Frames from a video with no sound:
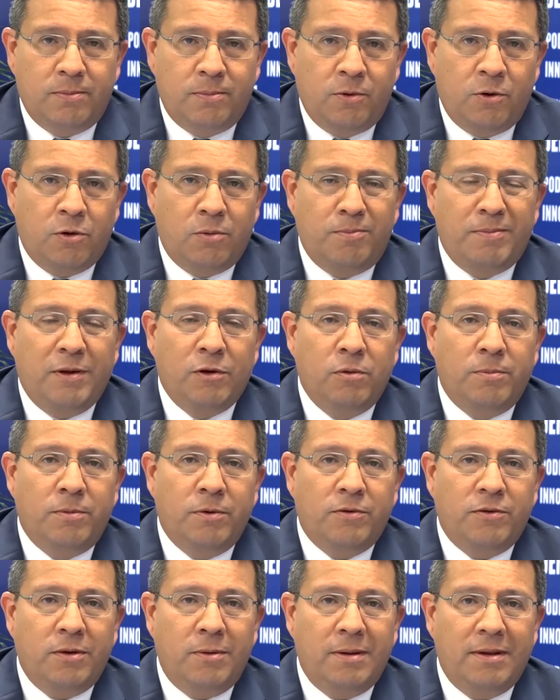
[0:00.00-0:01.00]
por Perú
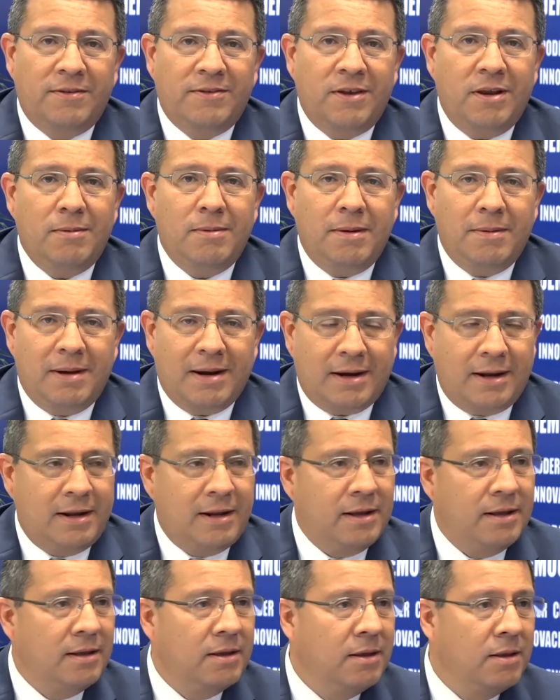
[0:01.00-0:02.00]
Posible, Silvia
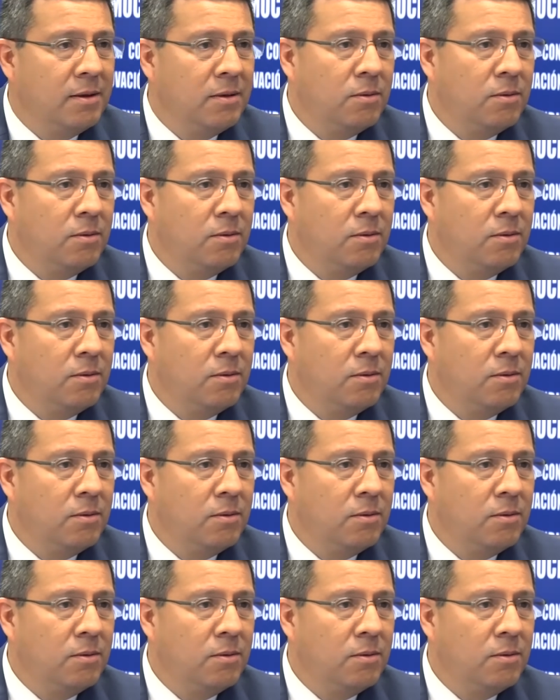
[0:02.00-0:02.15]
Barrera.